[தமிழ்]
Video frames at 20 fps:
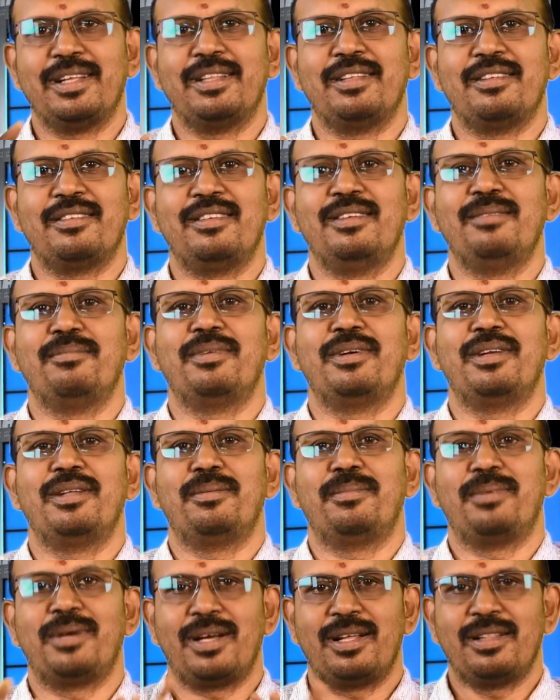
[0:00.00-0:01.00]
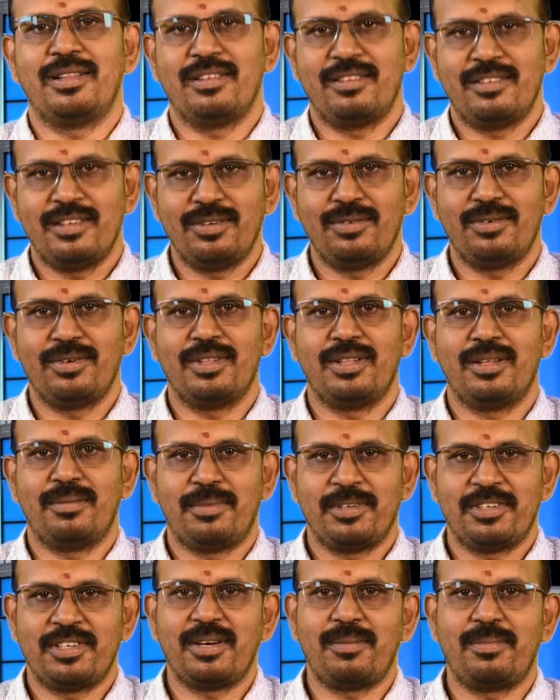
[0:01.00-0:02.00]
அந்த சீன் பண்ணியிருப்பாங்க அந்த சீன் ஒன்று தான்
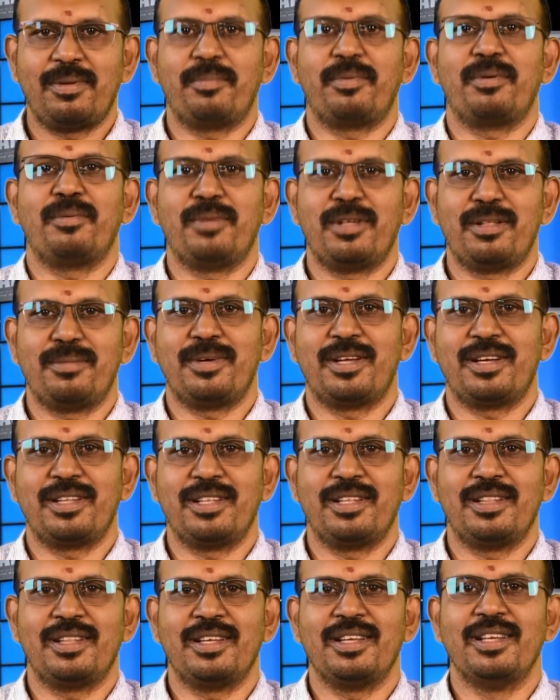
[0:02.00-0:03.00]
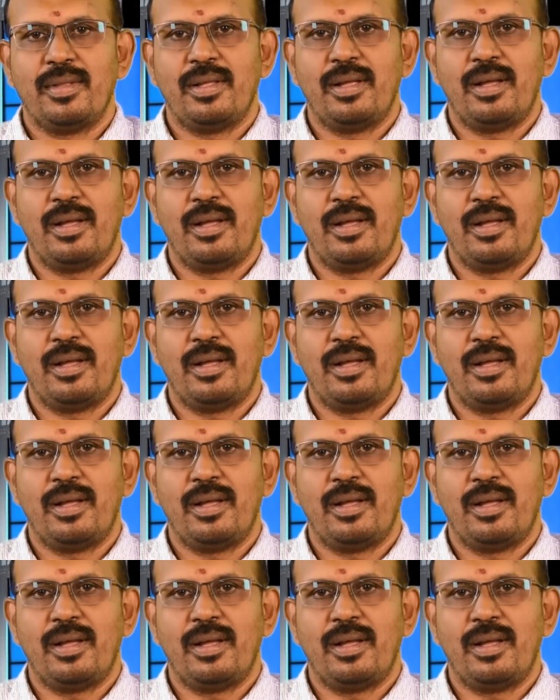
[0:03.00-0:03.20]
ஃபஸ்ட் ஸ்டாப்பில் பிரமாதமாக இருந்தது